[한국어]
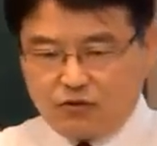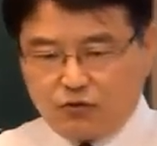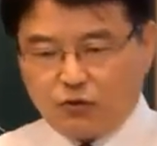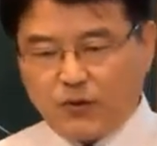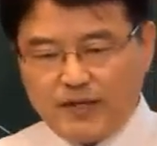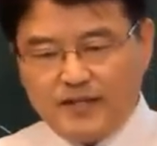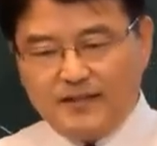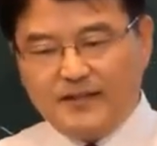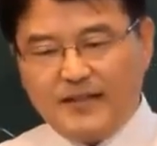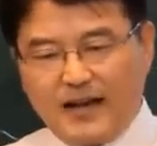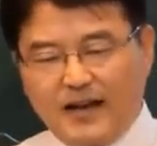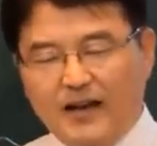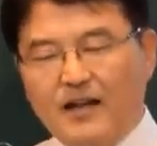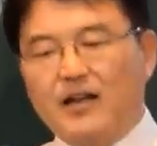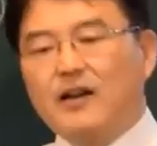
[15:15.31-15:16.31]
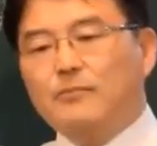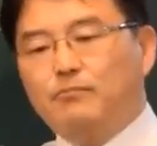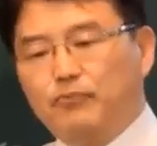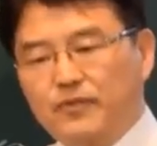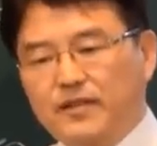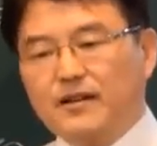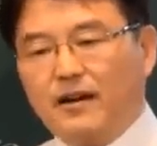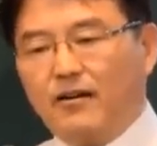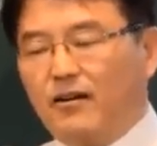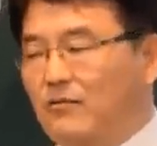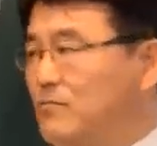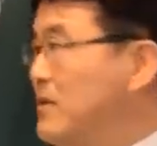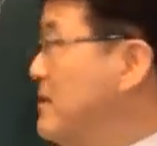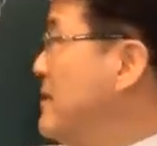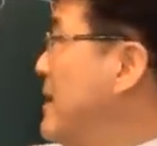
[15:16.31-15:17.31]
두고 있느냐? 뿌리가
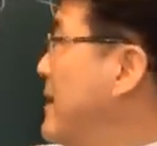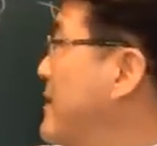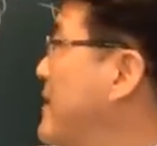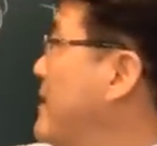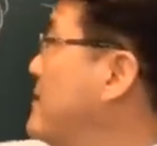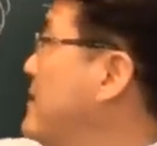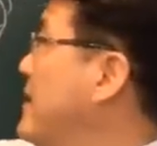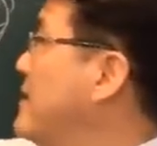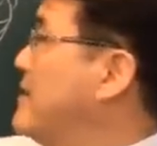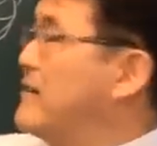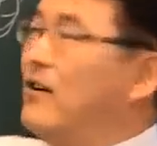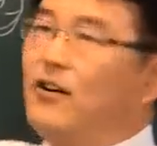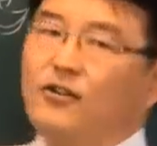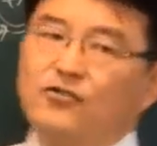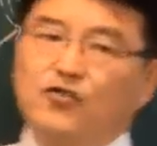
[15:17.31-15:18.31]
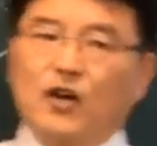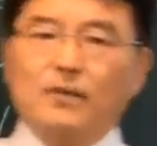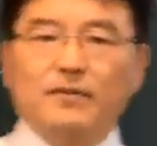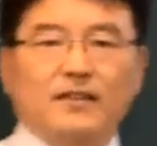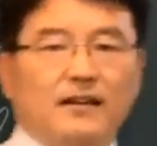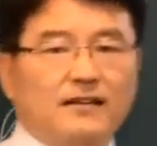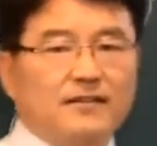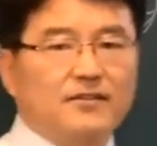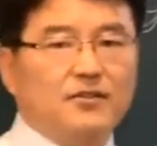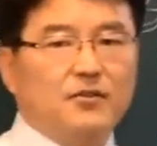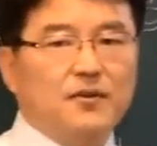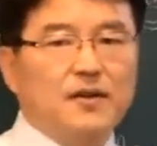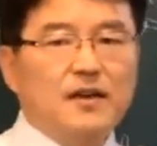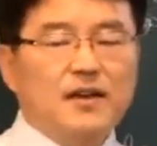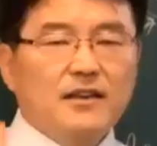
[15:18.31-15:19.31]
없느냐에 따라서 얘들은 허수아비다는 거죠.
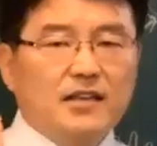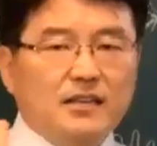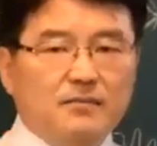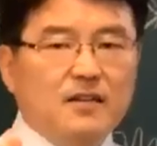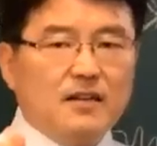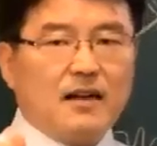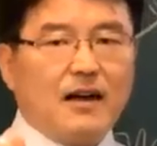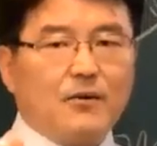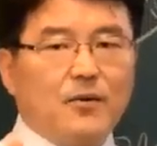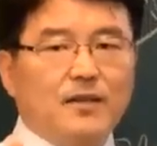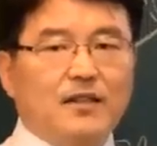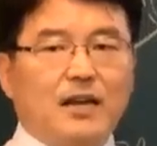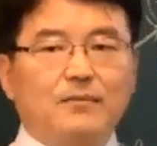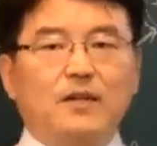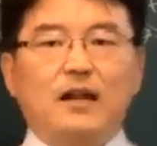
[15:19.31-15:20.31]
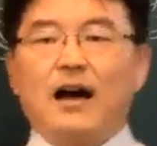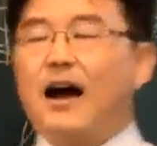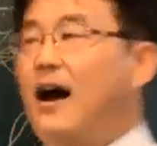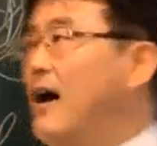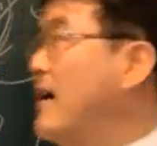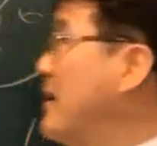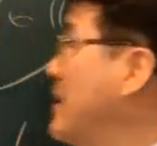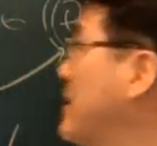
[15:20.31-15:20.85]
힘을 갖고 있다면 아